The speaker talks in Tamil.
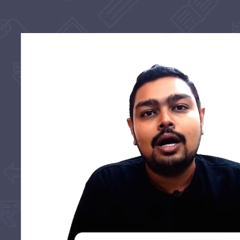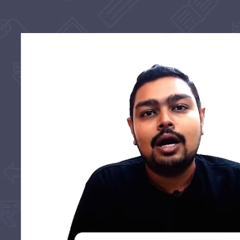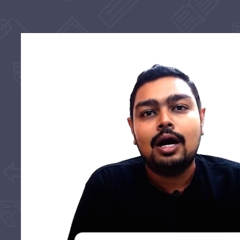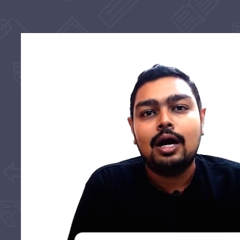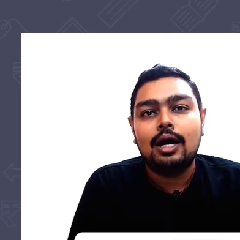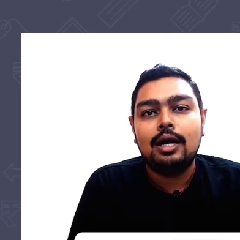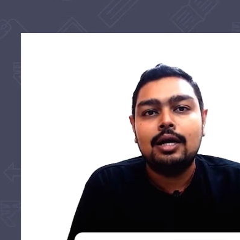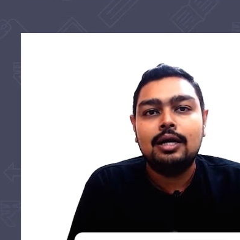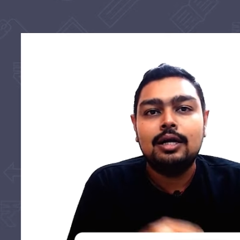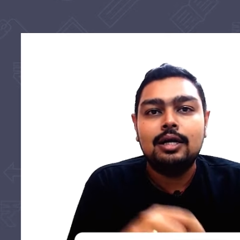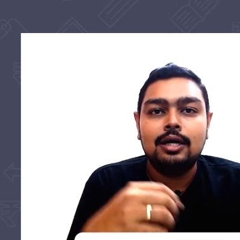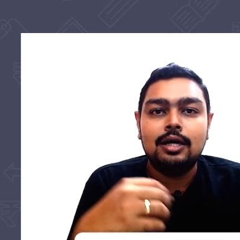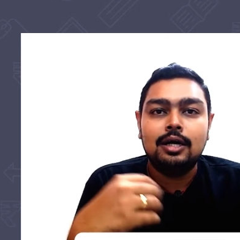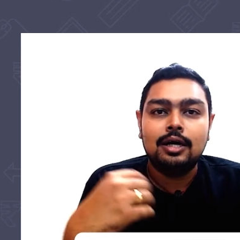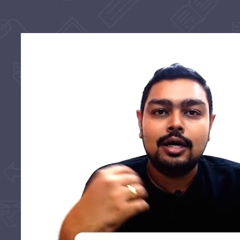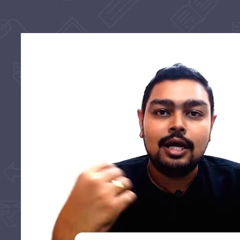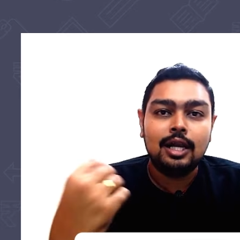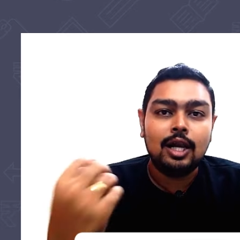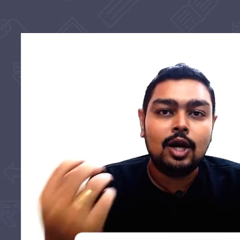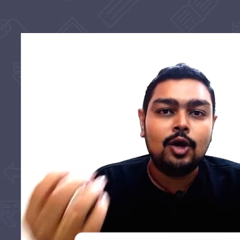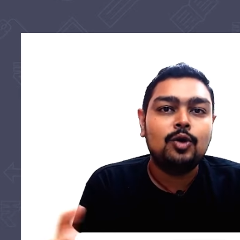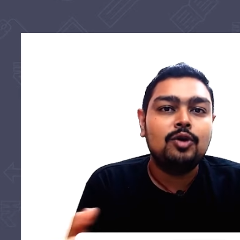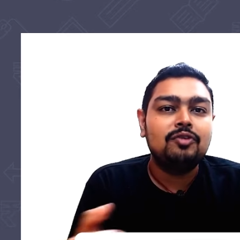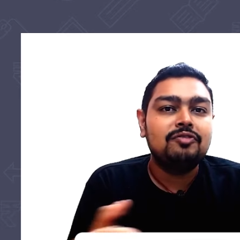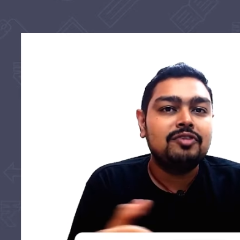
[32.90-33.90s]
அண்ட்
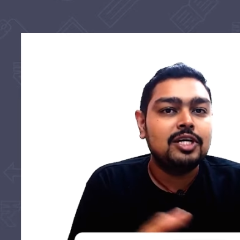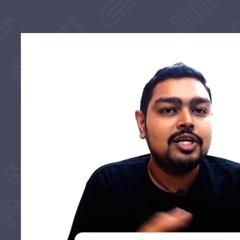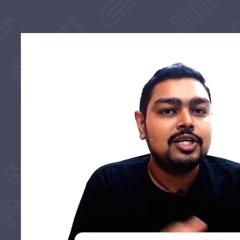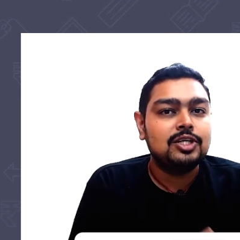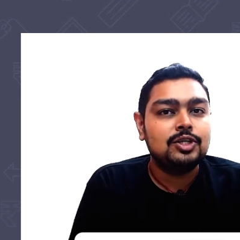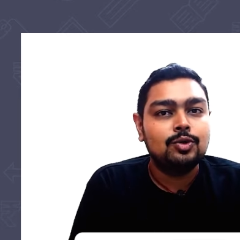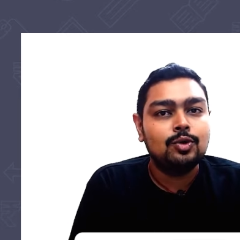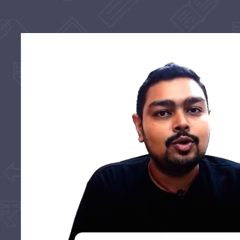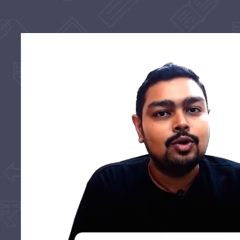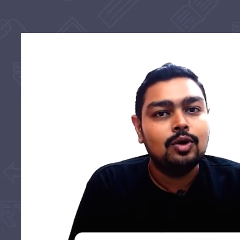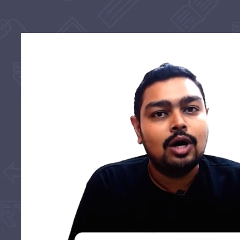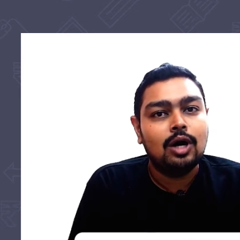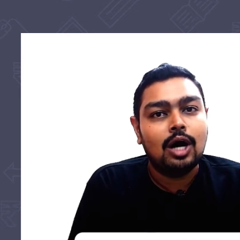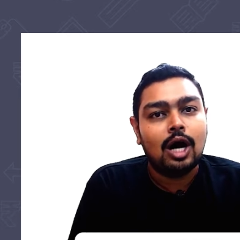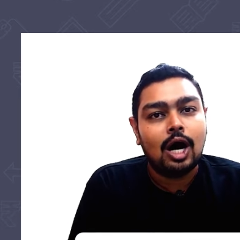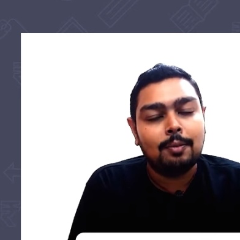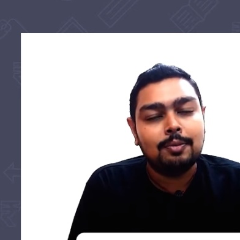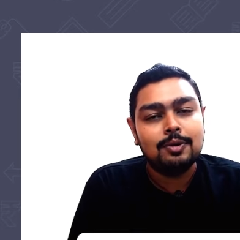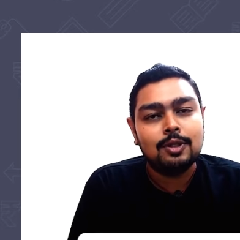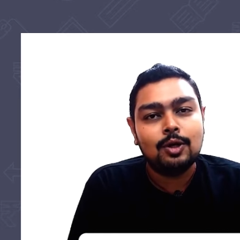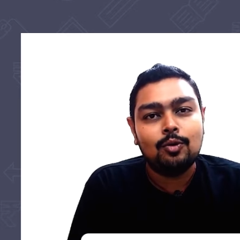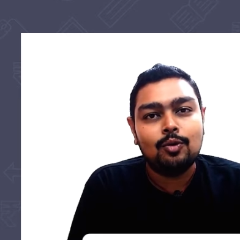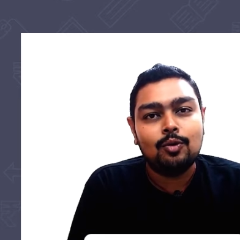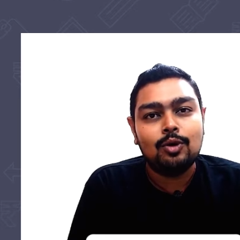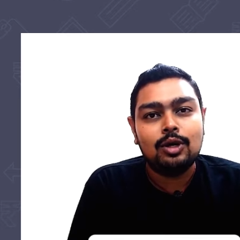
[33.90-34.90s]
எல்லா நோட்டிஃபிகேஷனும்
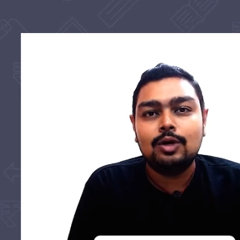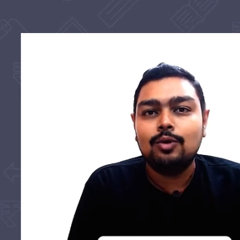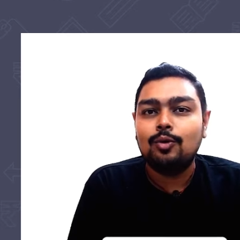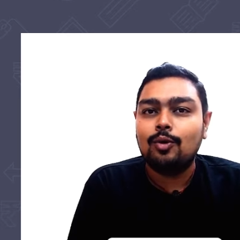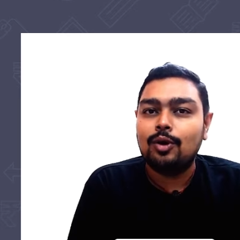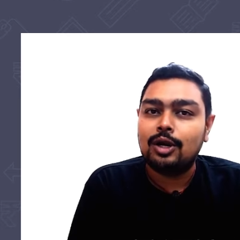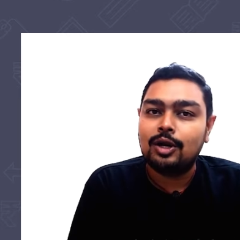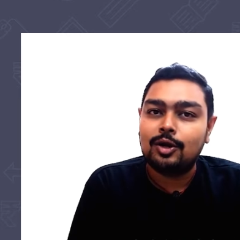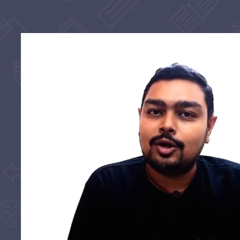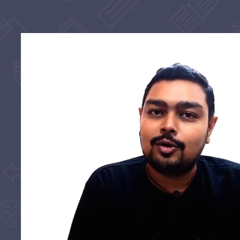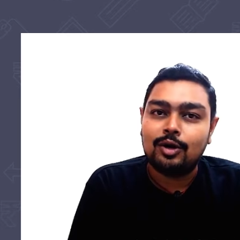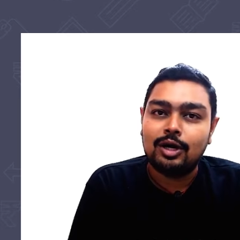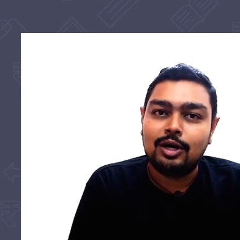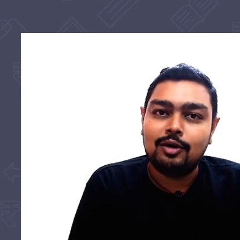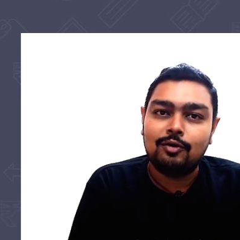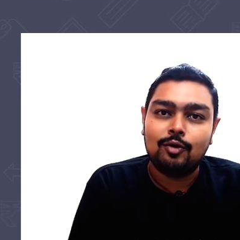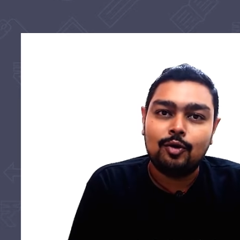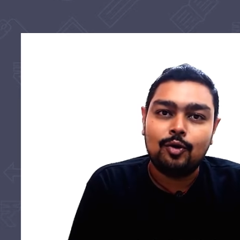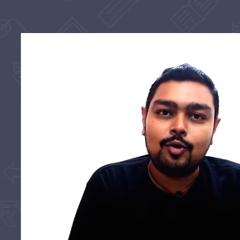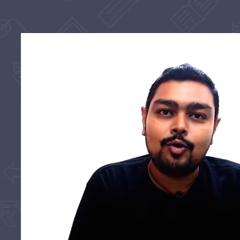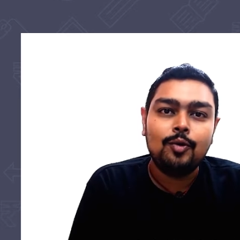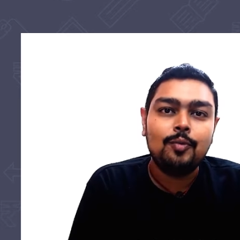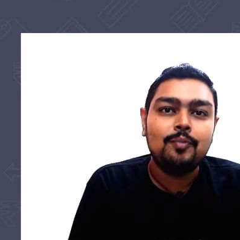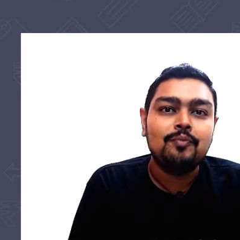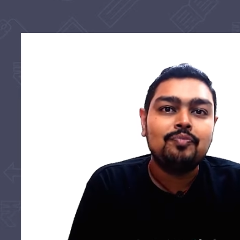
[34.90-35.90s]
அப்போ தான் உங்களுக்கு உடனே உடனே
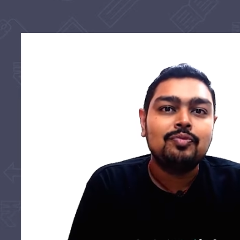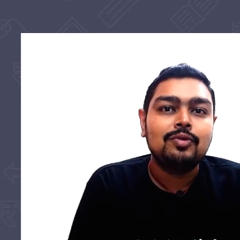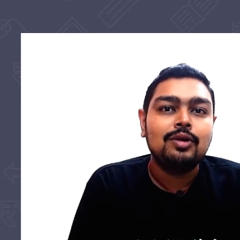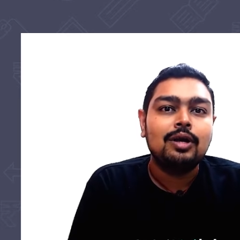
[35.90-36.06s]
வரும்